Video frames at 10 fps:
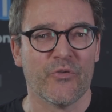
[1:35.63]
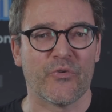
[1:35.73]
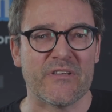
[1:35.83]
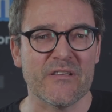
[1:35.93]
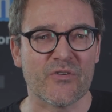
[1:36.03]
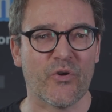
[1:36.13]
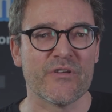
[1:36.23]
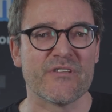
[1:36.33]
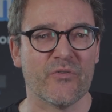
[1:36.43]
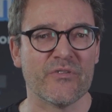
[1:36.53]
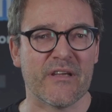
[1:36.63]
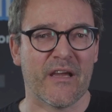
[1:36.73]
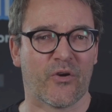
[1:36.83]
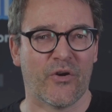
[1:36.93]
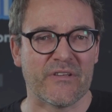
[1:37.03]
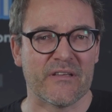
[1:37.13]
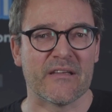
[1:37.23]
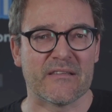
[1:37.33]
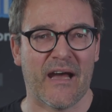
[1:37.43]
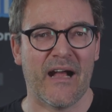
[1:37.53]
Durch diese Kollision der
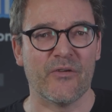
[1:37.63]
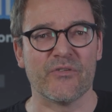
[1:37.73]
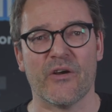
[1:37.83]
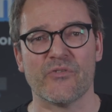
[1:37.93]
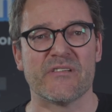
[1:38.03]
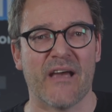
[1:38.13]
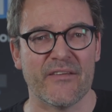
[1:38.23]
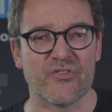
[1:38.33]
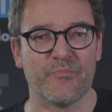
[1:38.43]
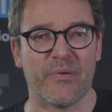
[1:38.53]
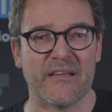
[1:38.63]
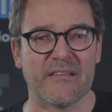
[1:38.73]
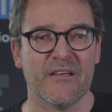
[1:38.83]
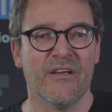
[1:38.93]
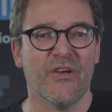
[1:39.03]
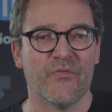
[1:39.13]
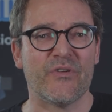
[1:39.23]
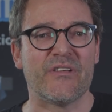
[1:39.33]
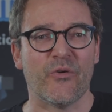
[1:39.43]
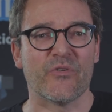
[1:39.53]
kontinentalen und der ozeanischen Platte
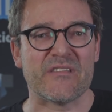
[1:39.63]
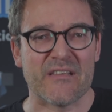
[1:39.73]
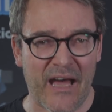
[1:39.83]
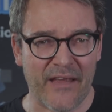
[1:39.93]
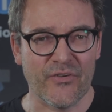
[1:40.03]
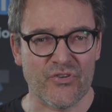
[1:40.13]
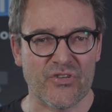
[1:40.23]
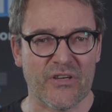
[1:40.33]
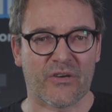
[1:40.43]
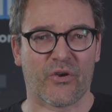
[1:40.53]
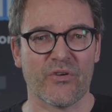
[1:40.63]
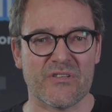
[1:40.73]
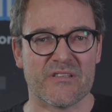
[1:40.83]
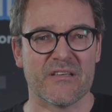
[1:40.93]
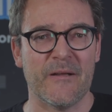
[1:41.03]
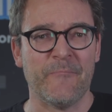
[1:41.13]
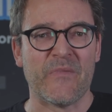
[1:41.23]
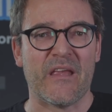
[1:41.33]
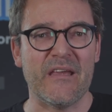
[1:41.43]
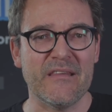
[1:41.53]
wird die ozeanische Krüste
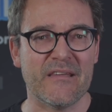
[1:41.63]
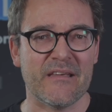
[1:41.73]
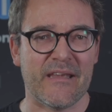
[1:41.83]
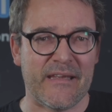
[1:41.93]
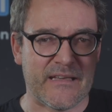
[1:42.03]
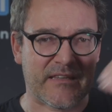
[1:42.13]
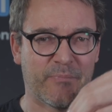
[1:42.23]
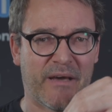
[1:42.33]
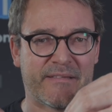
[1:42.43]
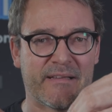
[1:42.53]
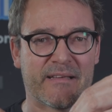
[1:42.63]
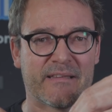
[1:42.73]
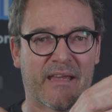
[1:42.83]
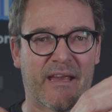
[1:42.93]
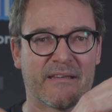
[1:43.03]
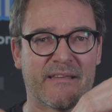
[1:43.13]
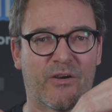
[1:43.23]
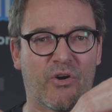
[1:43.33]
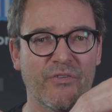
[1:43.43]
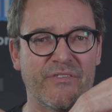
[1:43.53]
in den Erdmantel gedrängt. Der
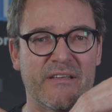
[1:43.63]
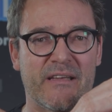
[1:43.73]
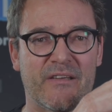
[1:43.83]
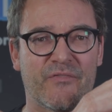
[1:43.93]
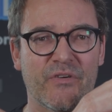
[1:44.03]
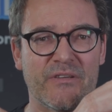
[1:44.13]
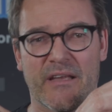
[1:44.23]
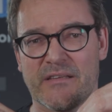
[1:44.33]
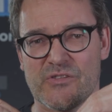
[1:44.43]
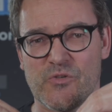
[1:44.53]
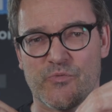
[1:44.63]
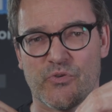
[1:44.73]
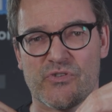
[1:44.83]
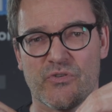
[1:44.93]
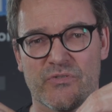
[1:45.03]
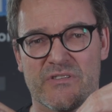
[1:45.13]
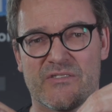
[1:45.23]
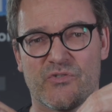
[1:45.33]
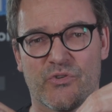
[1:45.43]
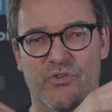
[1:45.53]
Kontinent wird an der
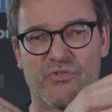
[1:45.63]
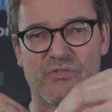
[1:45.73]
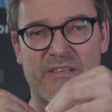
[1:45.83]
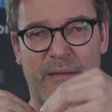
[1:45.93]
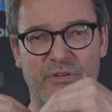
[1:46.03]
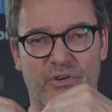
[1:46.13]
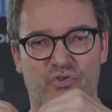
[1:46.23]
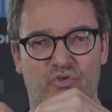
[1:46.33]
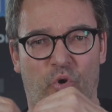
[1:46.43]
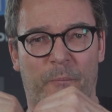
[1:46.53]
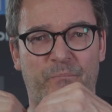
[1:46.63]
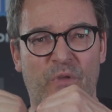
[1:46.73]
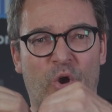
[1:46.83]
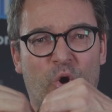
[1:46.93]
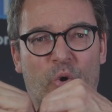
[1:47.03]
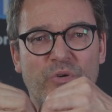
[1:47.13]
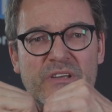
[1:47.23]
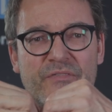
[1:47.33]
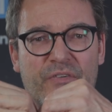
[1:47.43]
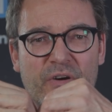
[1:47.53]
Subduktionszone zusammengeschoben und
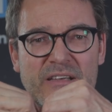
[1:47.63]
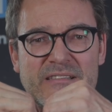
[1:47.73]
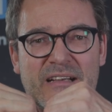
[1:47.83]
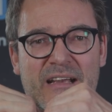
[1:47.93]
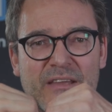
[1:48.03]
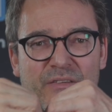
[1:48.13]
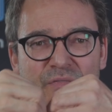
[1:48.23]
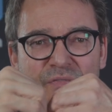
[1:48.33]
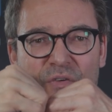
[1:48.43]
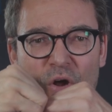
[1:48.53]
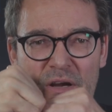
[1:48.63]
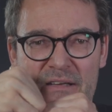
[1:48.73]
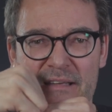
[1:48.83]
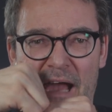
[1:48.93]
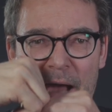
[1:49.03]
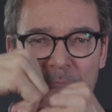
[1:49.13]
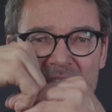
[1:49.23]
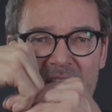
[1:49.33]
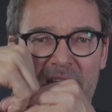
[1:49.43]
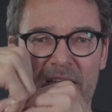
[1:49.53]
die vorderste Kante folgt der
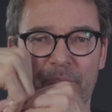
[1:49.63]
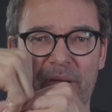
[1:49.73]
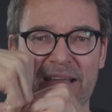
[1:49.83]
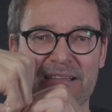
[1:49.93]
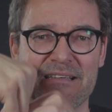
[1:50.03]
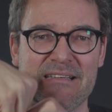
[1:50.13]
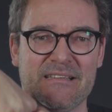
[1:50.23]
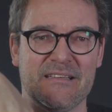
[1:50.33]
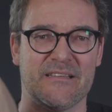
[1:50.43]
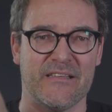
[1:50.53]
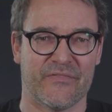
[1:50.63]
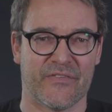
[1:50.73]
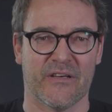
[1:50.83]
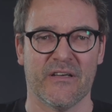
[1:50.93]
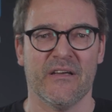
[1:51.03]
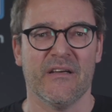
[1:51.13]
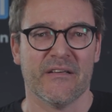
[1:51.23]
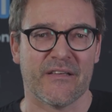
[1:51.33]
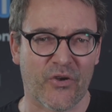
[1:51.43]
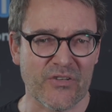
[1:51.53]
absinkenden Platte in die Tiefe.
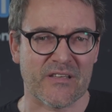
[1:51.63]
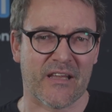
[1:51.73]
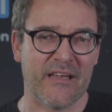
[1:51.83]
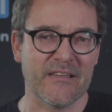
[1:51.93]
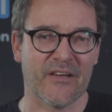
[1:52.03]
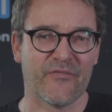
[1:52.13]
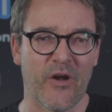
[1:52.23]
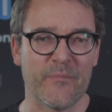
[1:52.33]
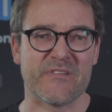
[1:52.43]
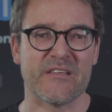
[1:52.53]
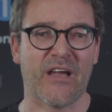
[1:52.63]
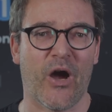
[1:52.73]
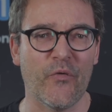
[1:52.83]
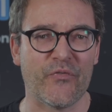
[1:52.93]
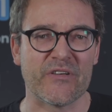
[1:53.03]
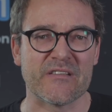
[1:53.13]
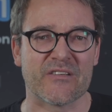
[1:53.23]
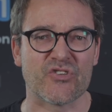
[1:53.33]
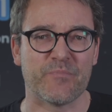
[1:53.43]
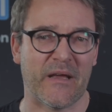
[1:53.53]
Die Krüste dahinter wölbt sich auf und ist
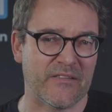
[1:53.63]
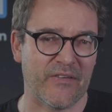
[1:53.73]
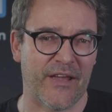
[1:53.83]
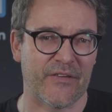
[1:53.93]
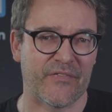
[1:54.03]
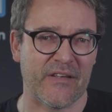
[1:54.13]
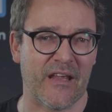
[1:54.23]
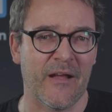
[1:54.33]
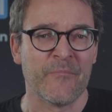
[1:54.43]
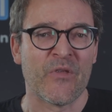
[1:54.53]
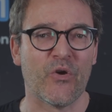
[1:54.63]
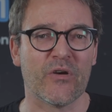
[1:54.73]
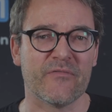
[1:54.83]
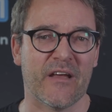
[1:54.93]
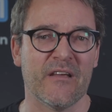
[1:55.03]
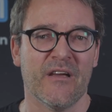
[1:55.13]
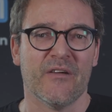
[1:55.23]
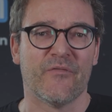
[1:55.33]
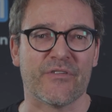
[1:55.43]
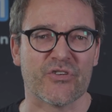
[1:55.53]
gespannt wie eine Feder. Irgendwann
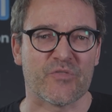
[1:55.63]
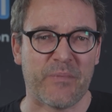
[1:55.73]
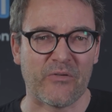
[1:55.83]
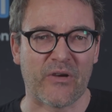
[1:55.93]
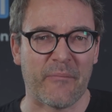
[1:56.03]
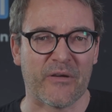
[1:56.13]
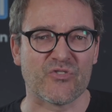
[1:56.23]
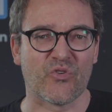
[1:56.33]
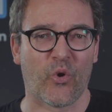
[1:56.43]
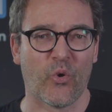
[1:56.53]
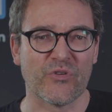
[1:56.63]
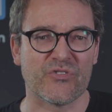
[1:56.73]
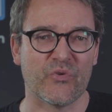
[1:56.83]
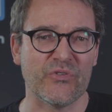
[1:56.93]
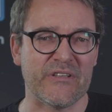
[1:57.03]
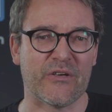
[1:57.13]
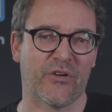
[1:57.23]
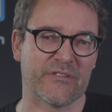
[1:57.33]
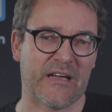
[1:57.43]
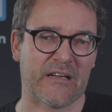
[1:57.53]
wird die Spannung aber zu groß und die
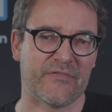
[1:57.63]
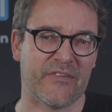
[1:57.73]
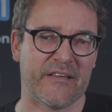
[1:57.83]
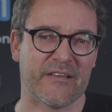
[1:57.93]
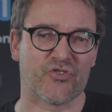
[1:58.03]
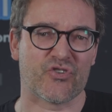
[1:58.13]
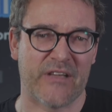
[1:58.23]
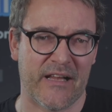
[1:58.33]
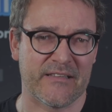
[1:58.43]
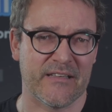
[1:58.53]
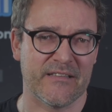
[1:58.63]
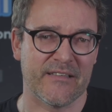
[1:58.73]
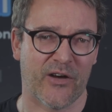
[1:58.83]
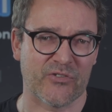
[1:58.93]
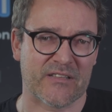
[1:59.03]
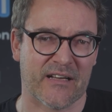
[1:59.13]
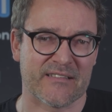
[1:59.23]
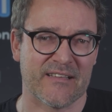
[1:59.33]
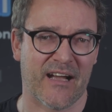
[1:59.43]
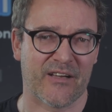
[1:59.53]
Kontaktfläche schnellt in die
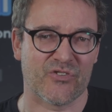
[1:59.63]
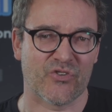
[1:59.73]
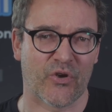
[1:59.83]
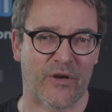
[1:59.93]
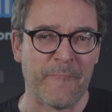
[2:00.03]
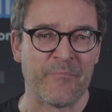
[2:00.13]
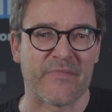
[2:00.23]
Ausgangslage zurück.